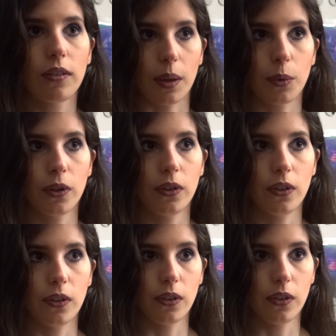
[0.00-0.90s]
vraiment
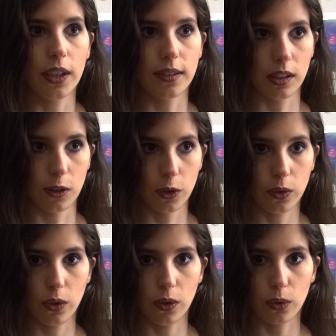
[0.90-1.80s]
la
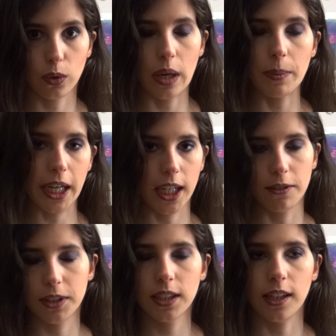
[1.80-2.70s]
séquence entre la mère et
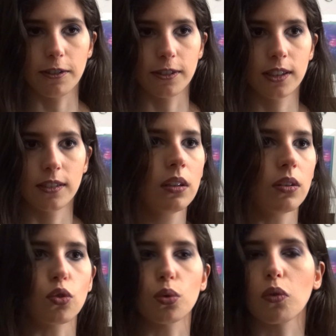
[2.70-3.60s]
la fille à la fin, je
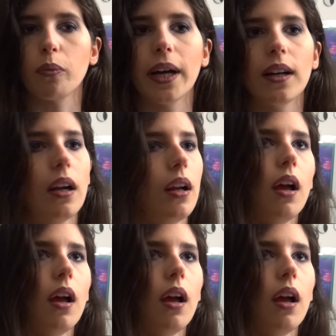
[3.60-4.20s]
ne trouve pas